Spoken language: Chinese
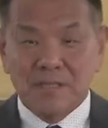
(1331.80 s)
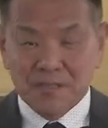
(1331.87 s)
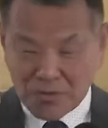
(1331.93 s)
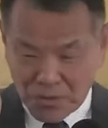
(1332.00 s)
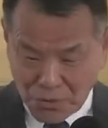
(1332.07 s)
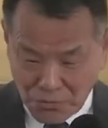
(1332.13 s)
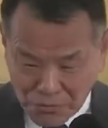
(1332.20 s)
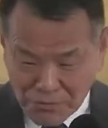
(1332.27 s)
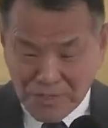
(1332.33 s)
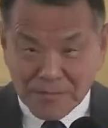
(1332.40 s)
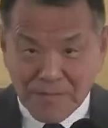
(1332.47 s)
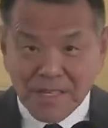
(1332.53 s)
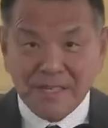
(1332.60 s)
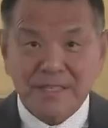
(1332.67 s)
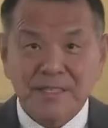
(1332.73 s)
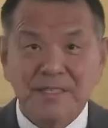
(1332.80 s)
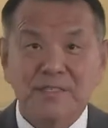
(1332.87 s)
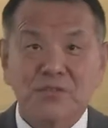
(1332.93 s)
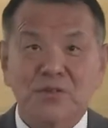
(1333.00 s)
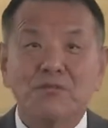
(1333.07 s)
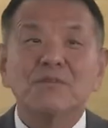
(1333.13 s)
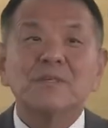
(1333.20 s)
从什么？
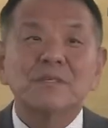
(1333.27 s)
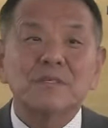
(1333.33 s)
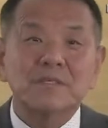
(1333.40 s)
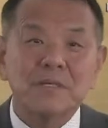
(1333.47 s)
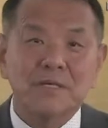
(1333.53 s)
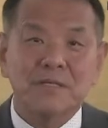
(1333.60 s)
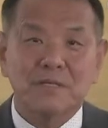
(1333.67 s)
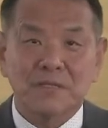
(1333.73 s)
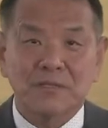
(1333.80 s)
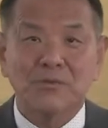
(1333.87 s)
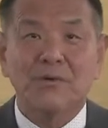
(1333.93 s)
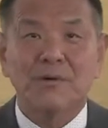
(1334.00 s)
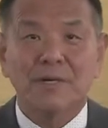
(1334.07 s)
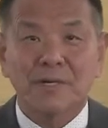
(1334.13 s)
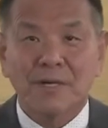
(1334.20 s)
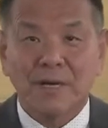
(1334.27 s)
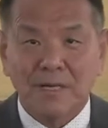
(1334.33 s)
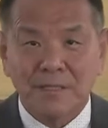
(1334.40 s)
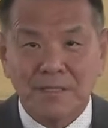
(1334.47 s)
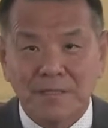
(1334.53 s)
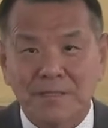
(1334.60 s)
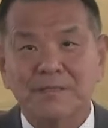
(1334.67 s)
从圣所
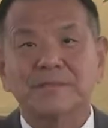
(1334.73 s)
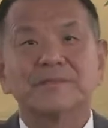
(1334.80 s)
开始。